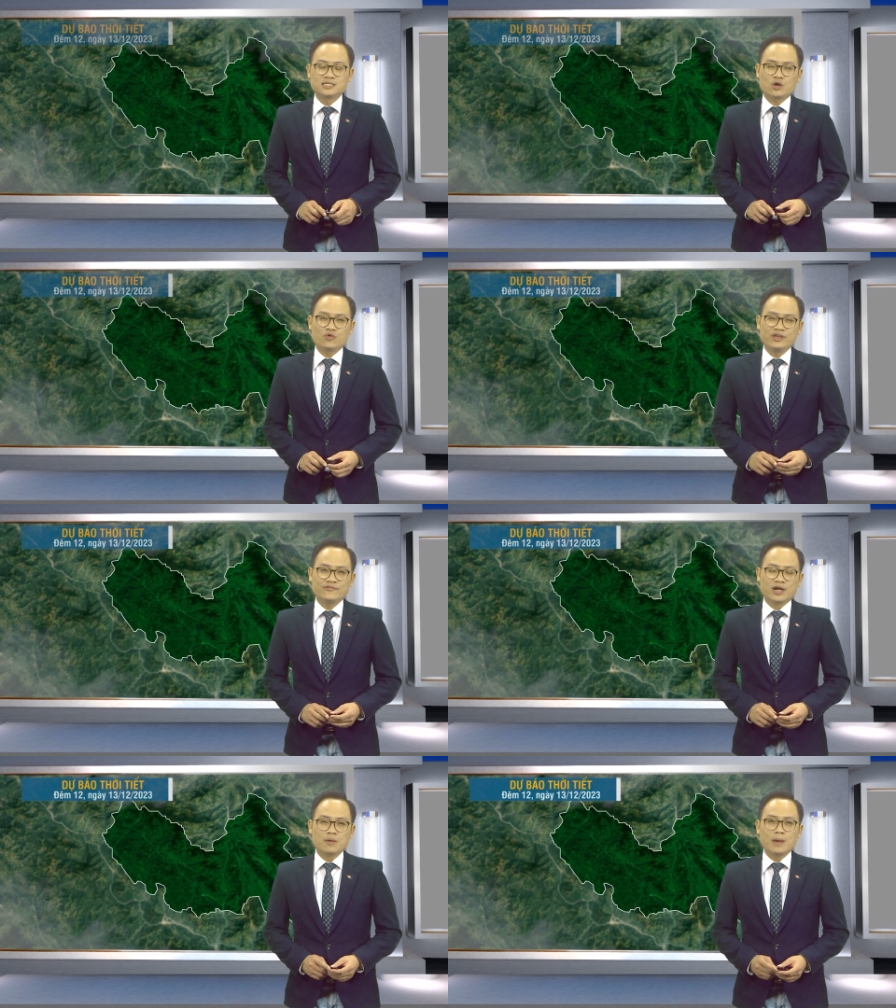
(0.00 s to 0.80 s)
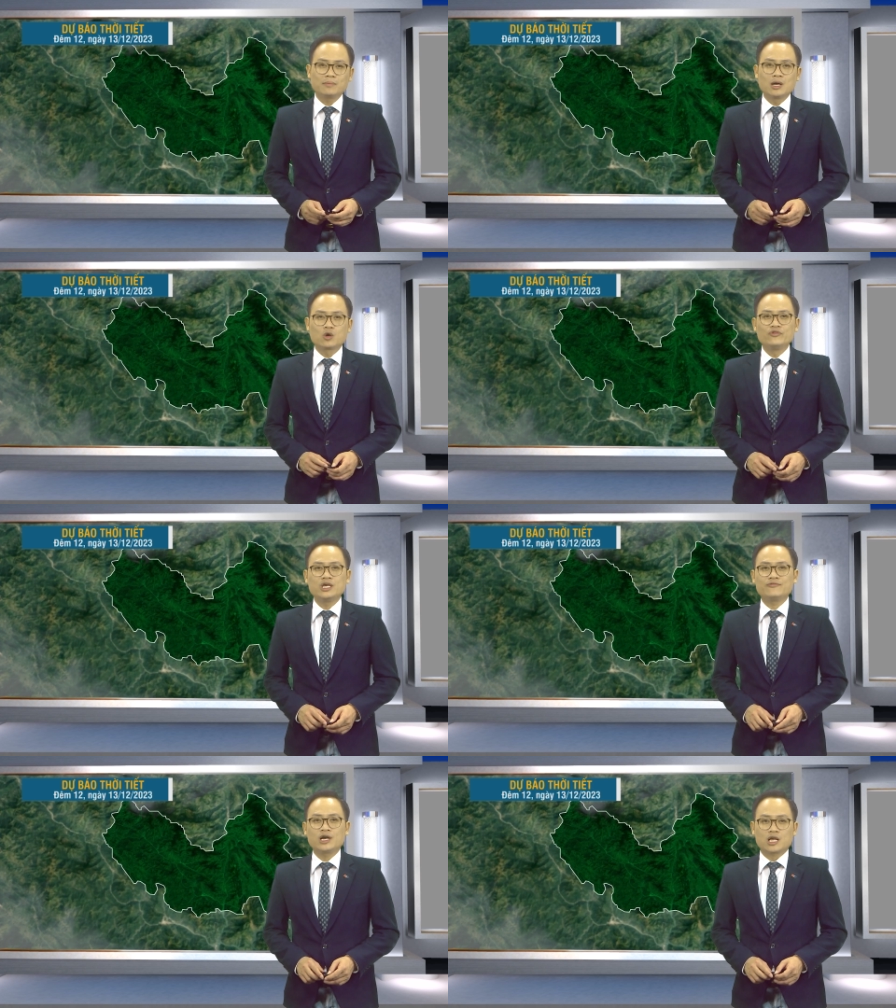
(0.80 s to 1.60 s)
chào quý vị và các bạn, mời quý
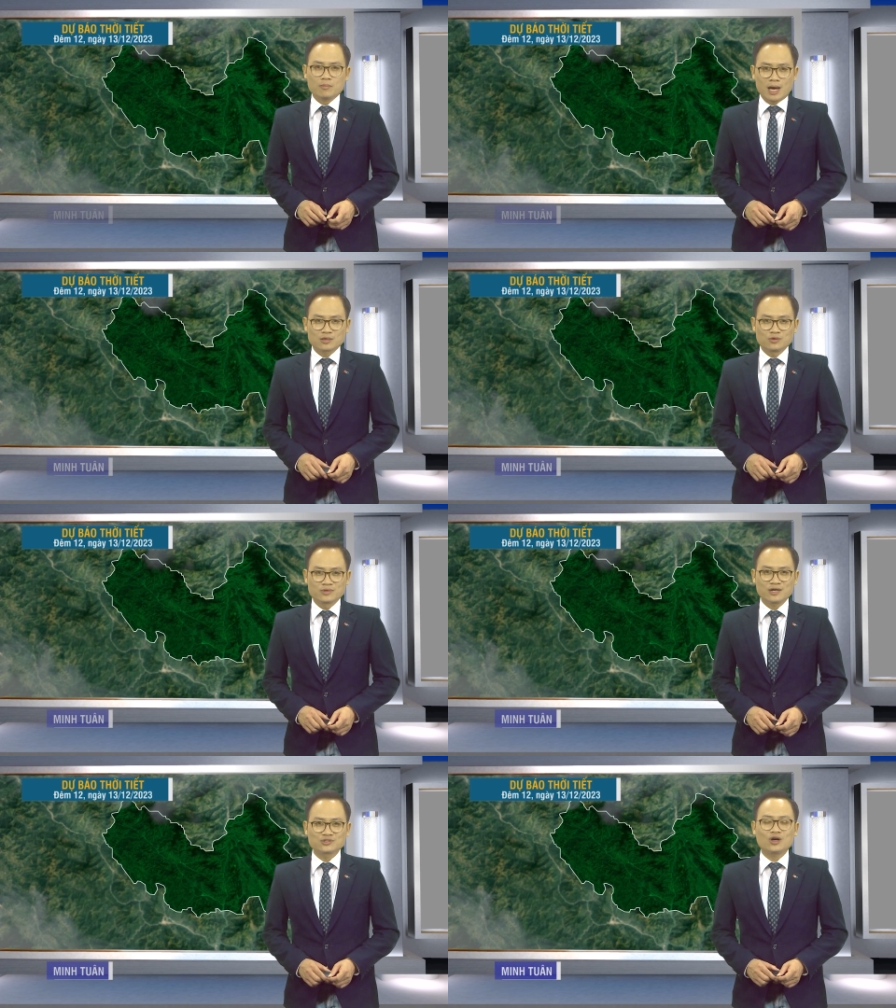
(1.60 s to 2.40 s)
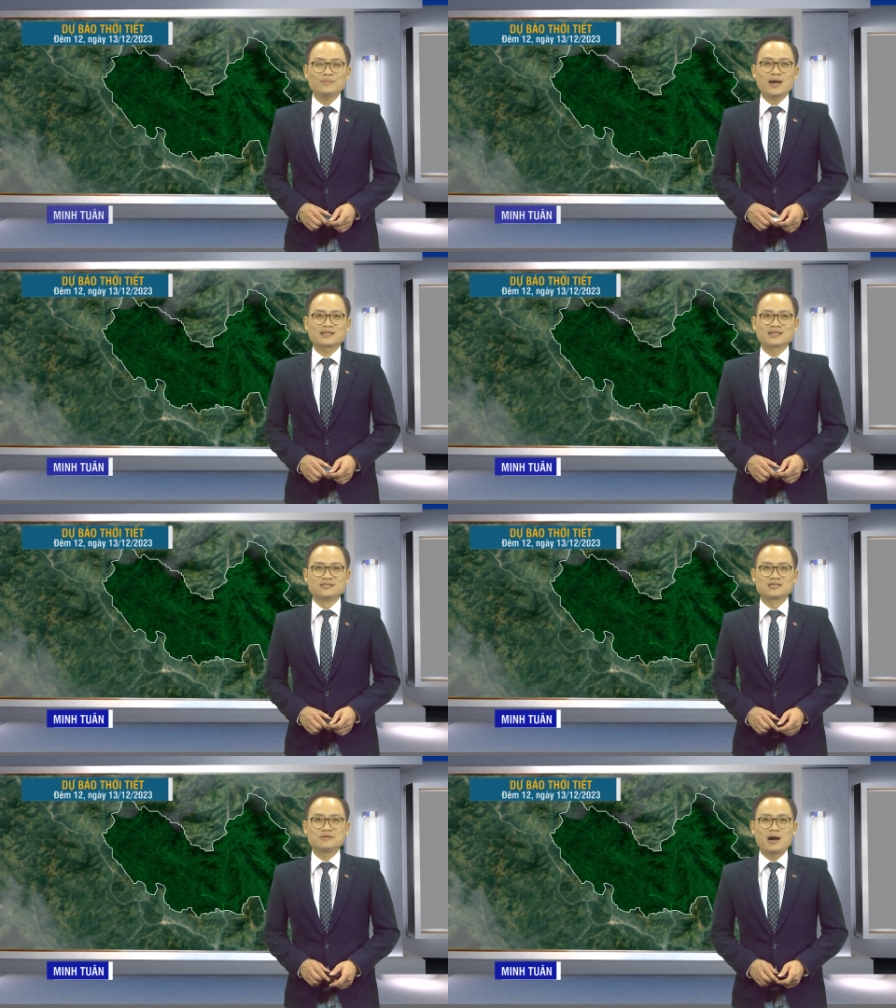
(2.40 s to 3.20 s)
vị và các bạn cùng theo dõi bản
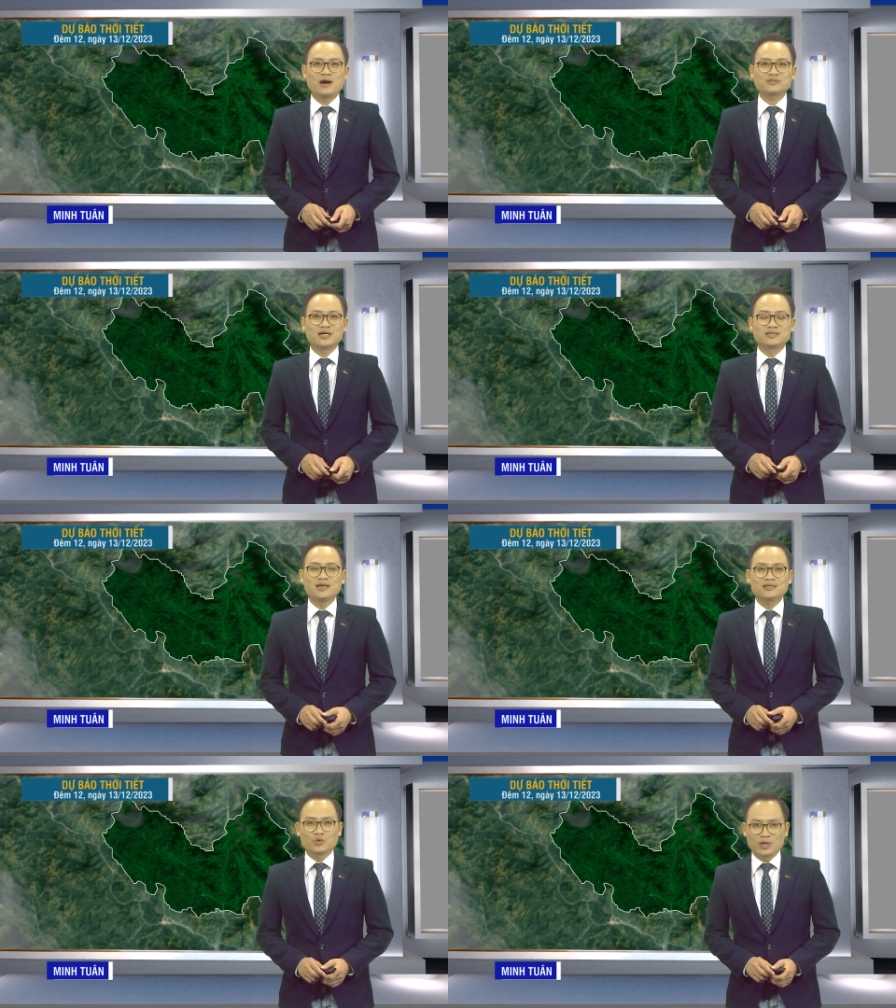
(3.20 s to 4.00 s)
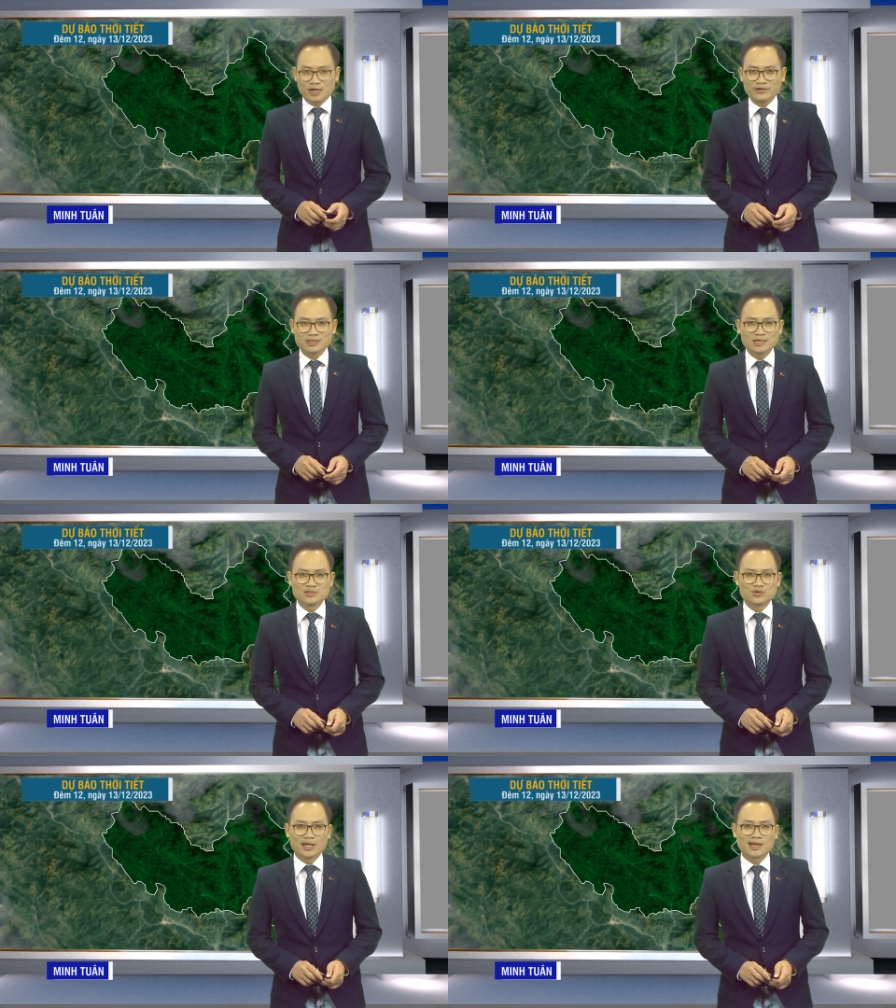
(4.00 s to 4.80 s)
tin dự báo thời tiết của Đài Phát
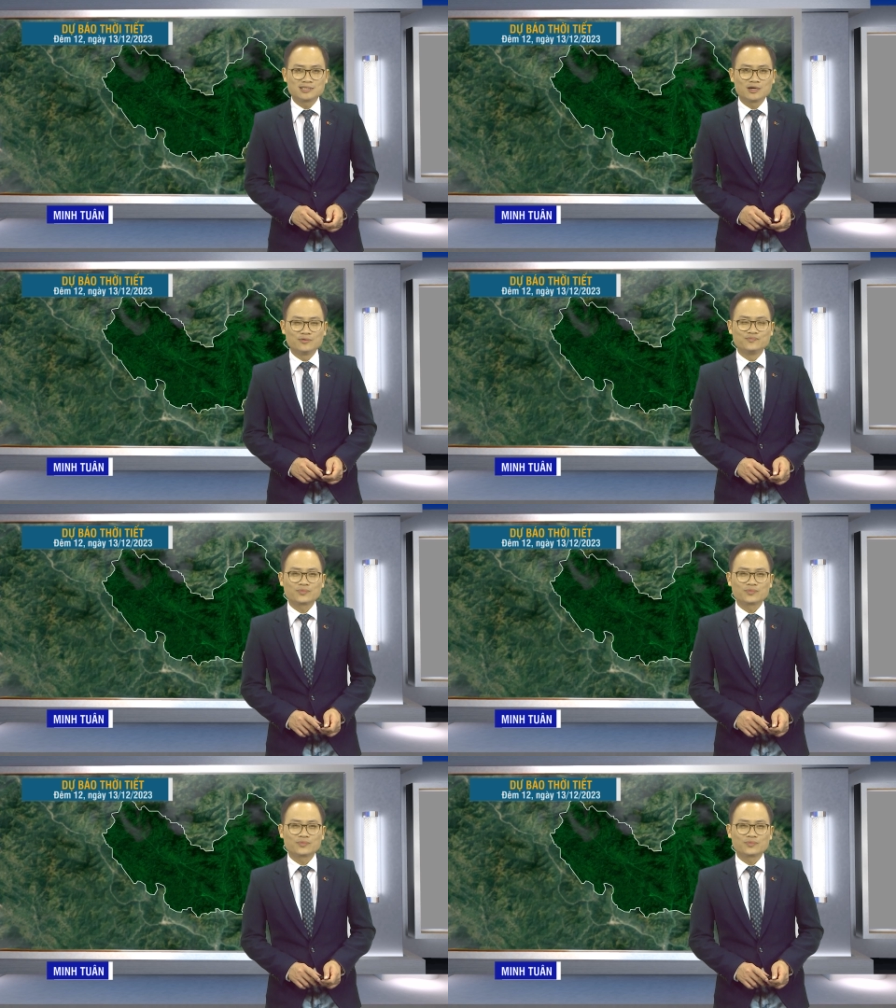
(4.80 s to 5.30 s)
Thanh truyền hình Lai Châu.